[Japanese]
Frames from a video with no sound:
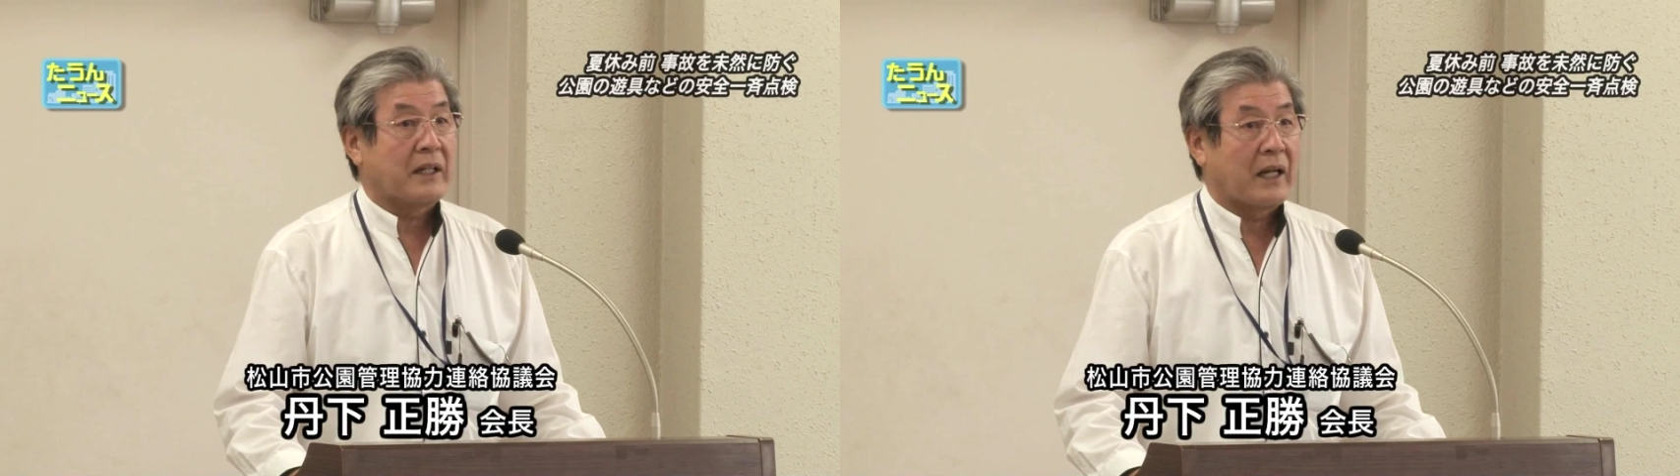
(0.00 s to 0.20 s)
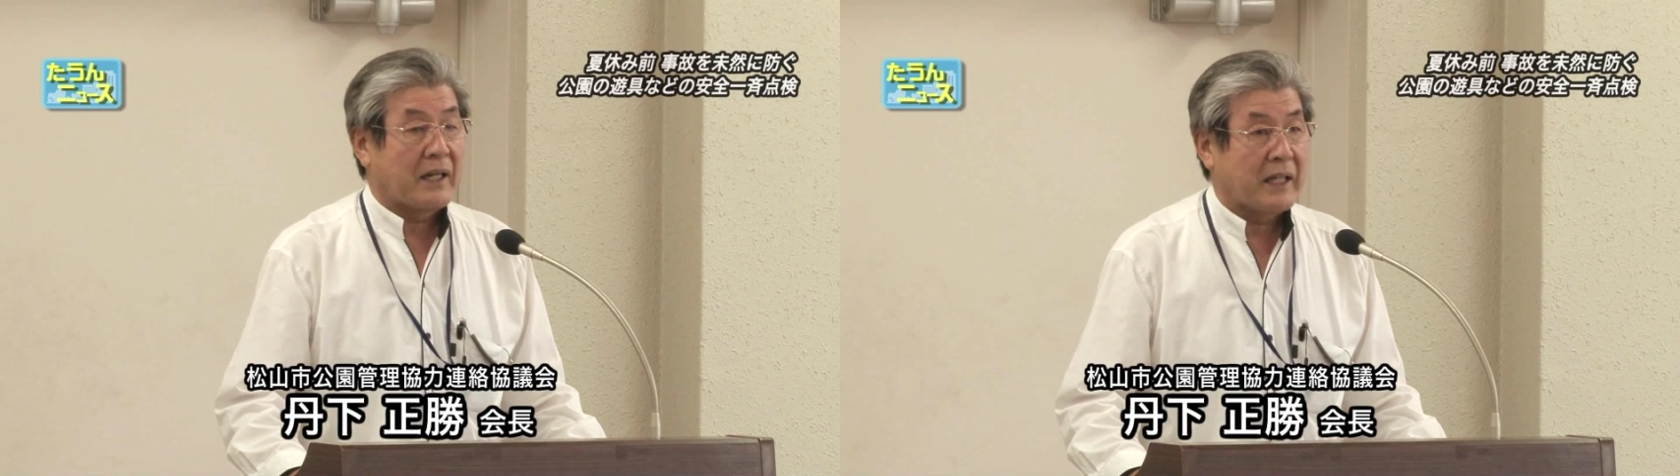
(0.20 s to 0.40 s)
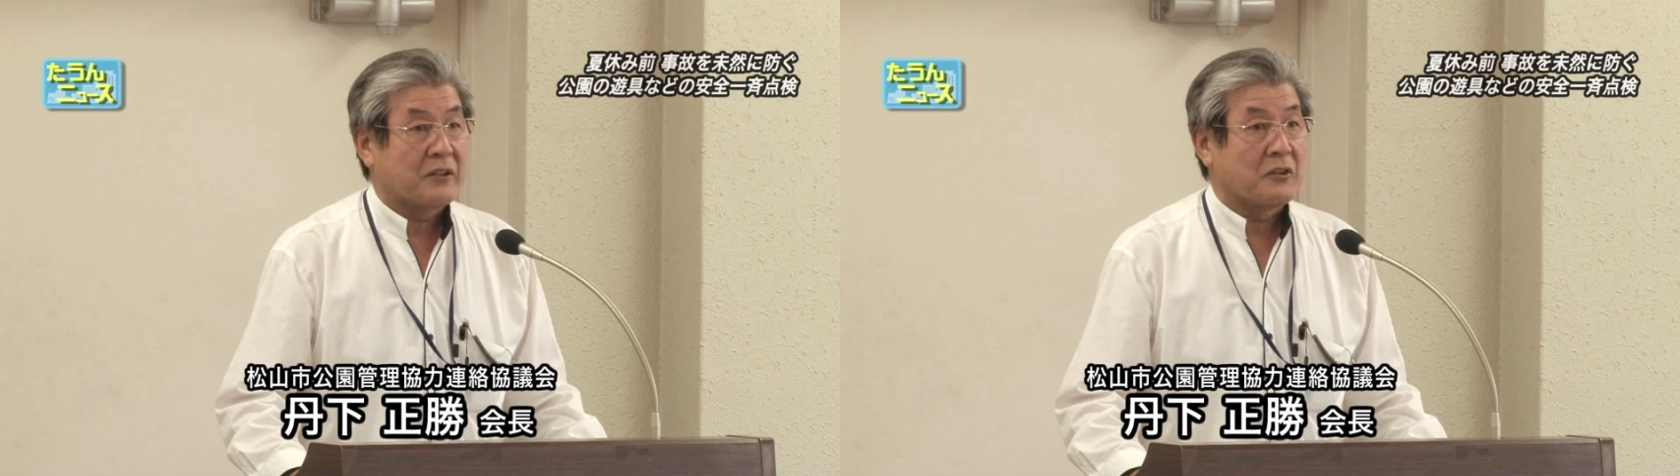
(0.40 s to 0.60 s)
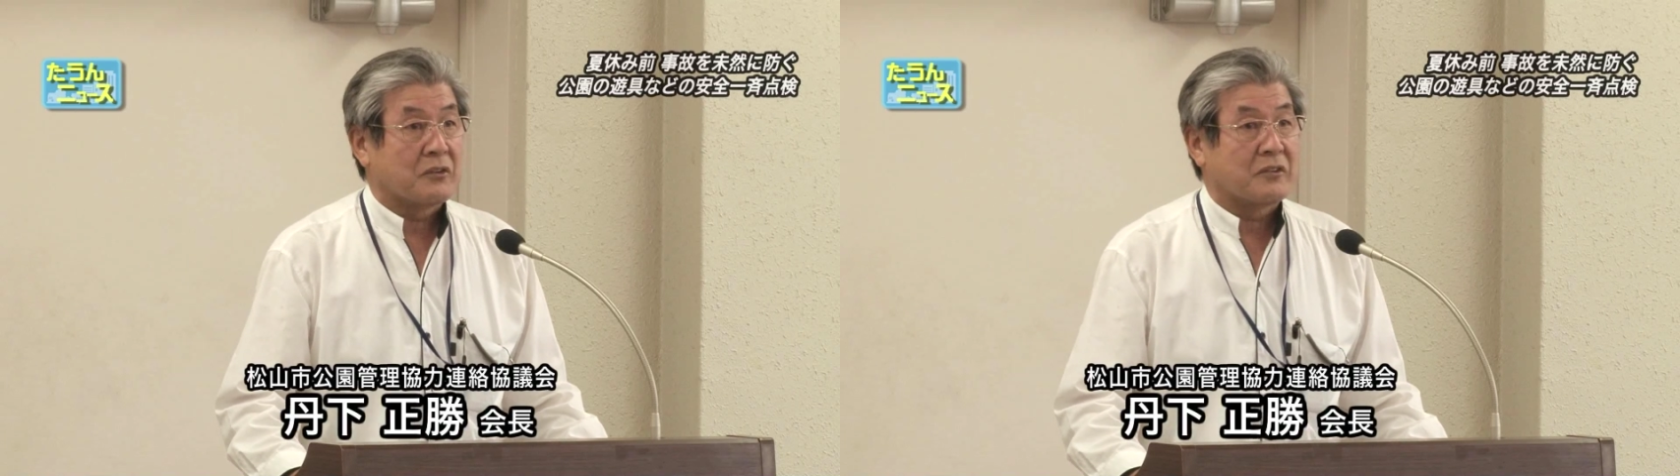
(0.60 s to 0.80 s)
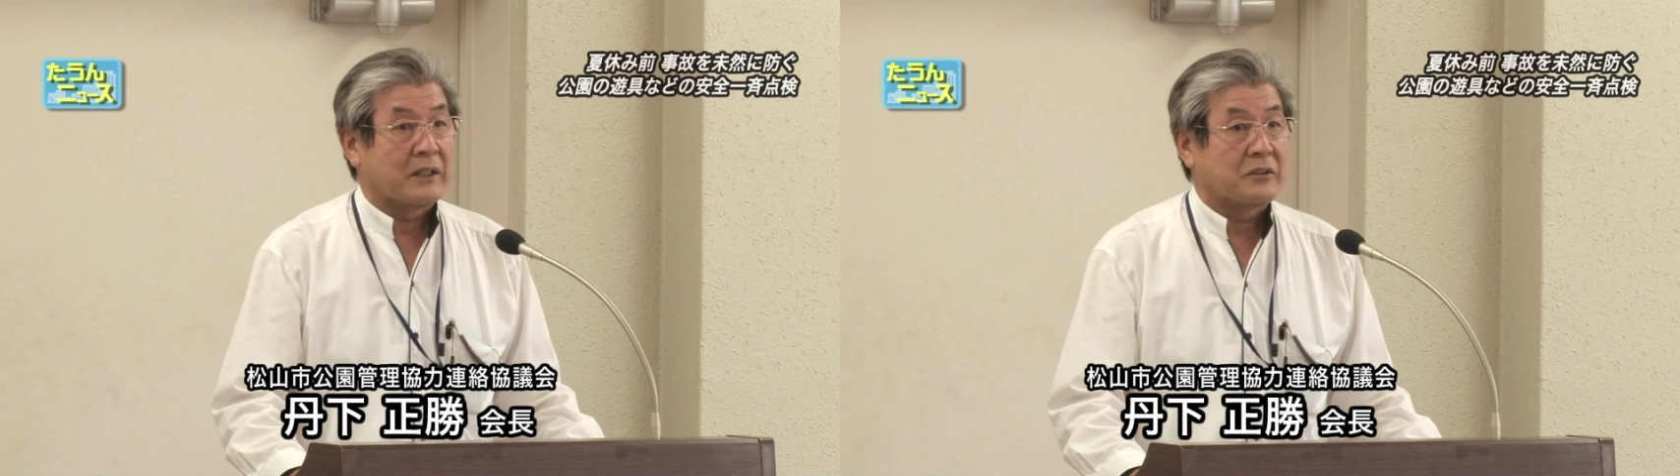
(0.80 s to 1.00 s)
はならないとい
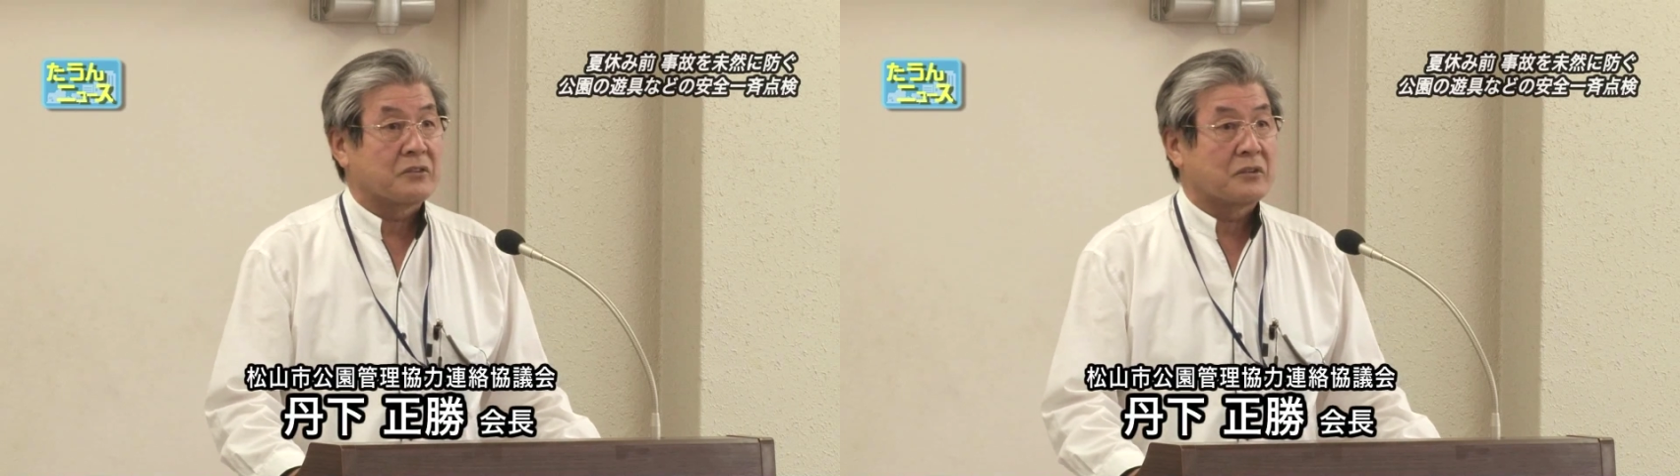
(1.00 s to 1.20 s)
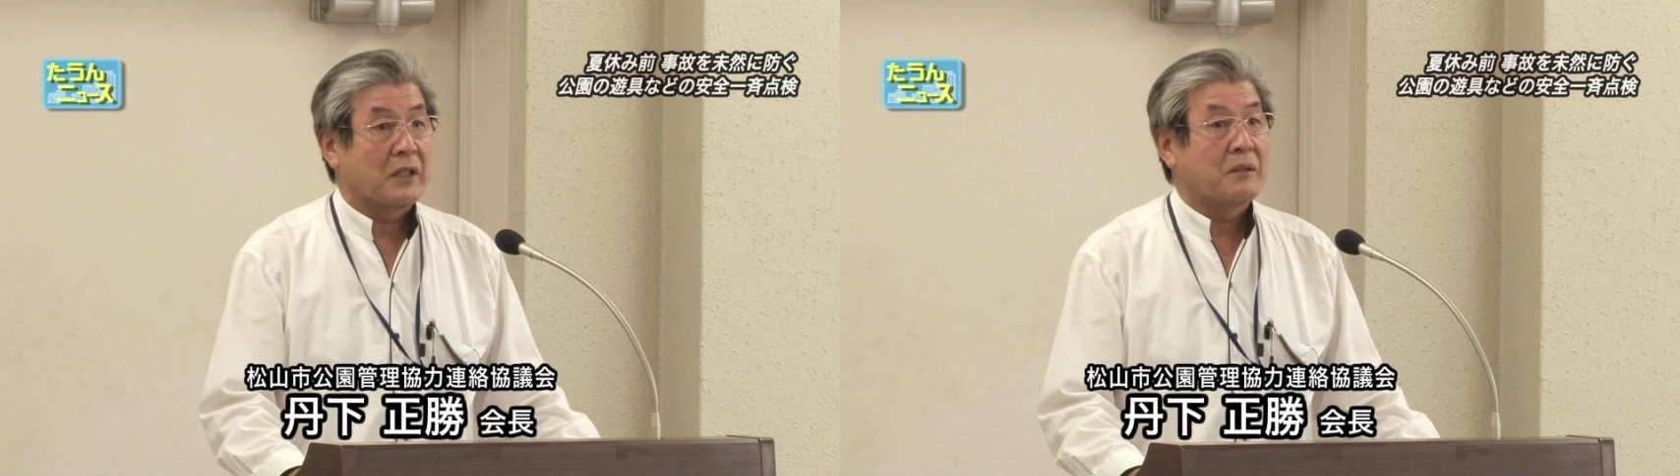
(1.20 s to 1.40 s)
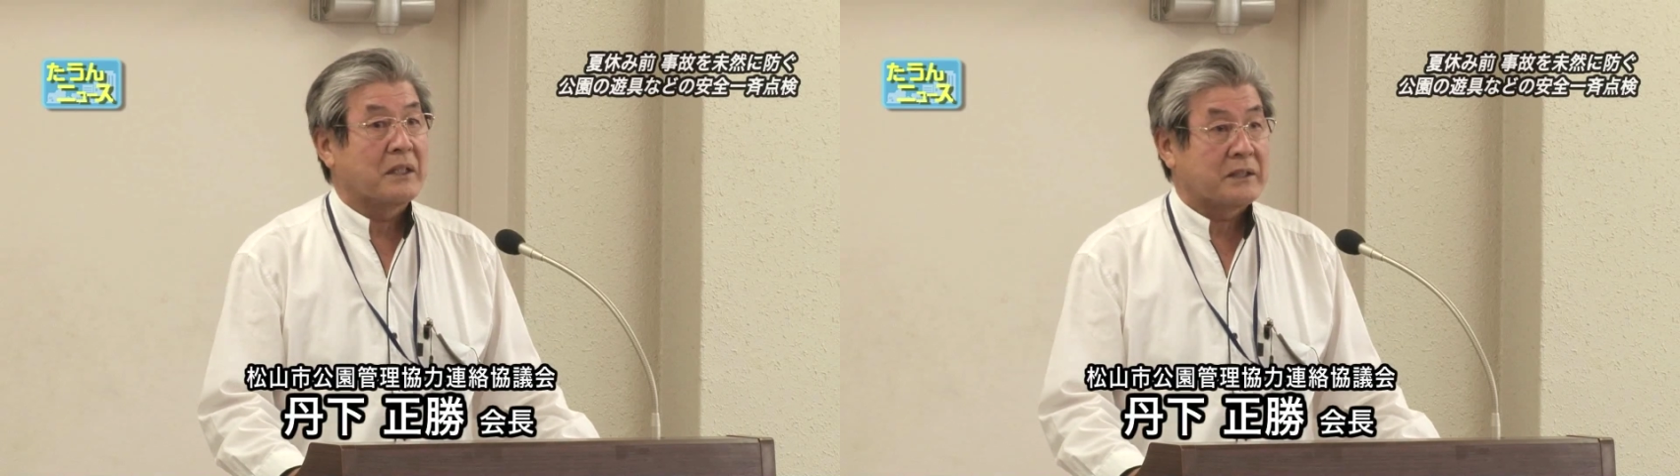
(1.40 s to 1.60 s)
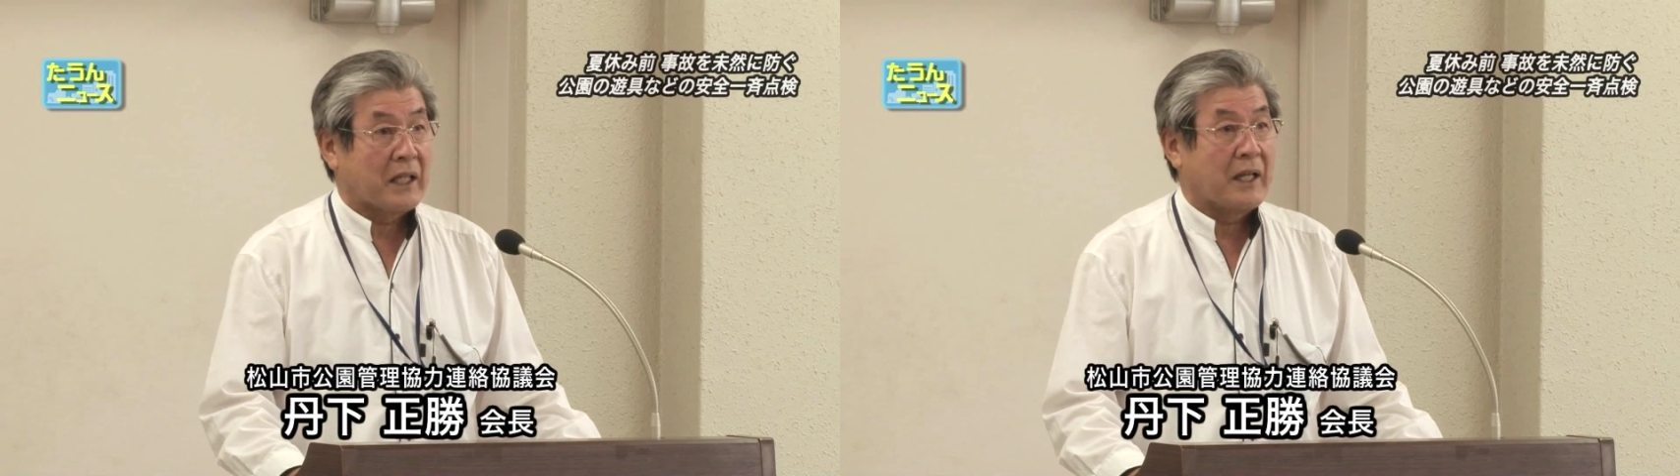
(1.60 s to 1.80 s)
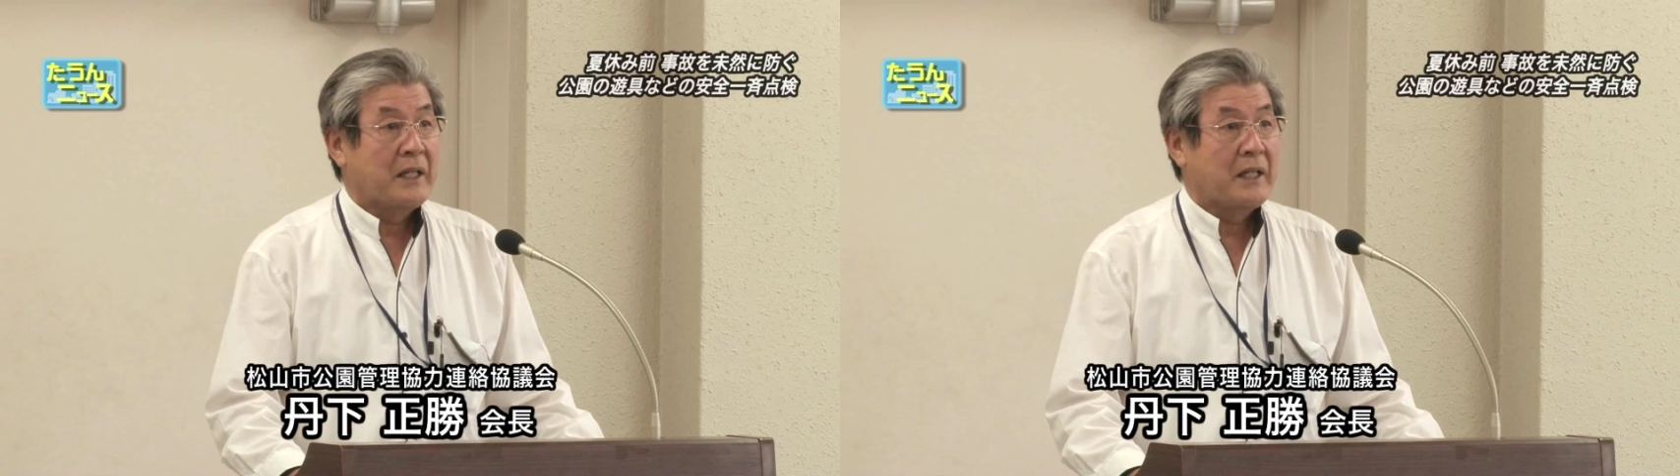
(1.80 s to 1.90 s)
うことが一つございまし